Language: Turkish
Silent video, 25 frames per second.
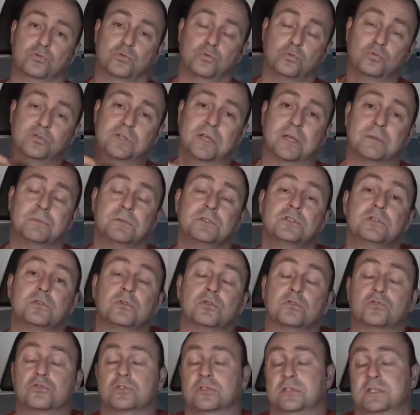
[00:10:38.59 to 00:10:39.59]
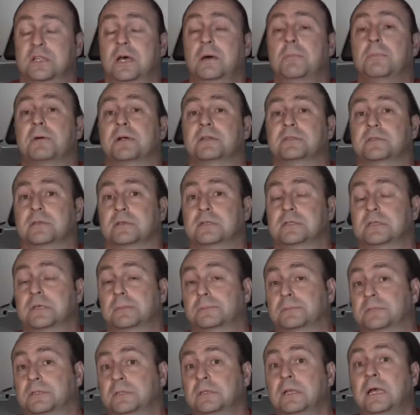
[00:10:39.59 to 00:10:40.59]
uzaya mı çıkıyorsunuz, ne yaparsanız
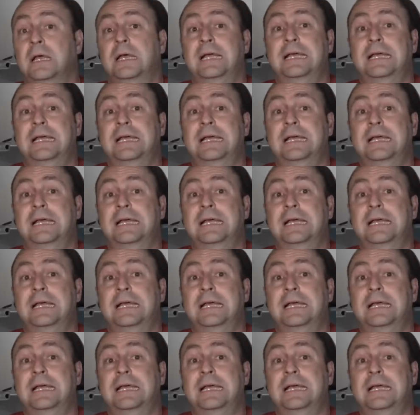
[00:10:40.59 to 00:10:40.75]
yapsın